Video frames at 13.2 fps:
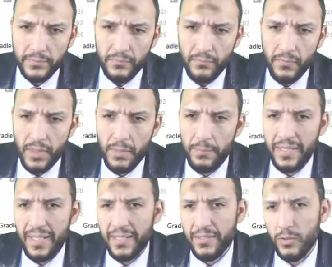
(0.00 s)
بتاعه
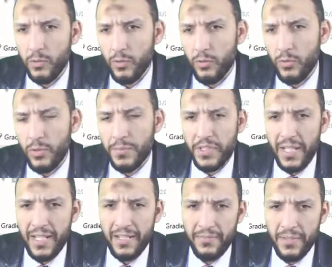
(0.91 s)
النود واللي مش
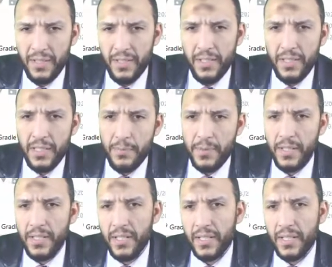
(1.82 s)
عارف يمكن يرجع